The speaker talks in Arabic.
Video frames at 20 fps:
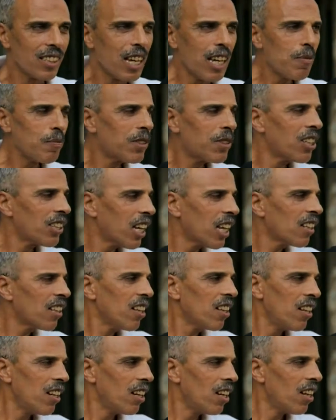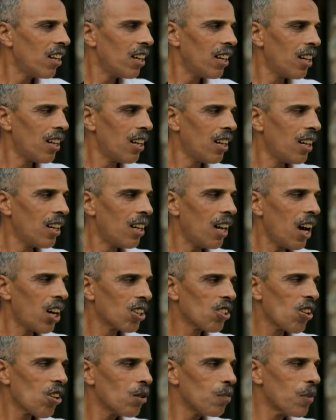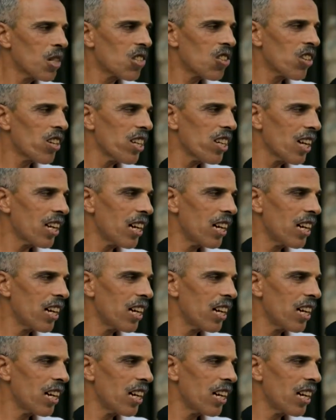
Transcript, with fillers: ده امتداد للحضاره المصريه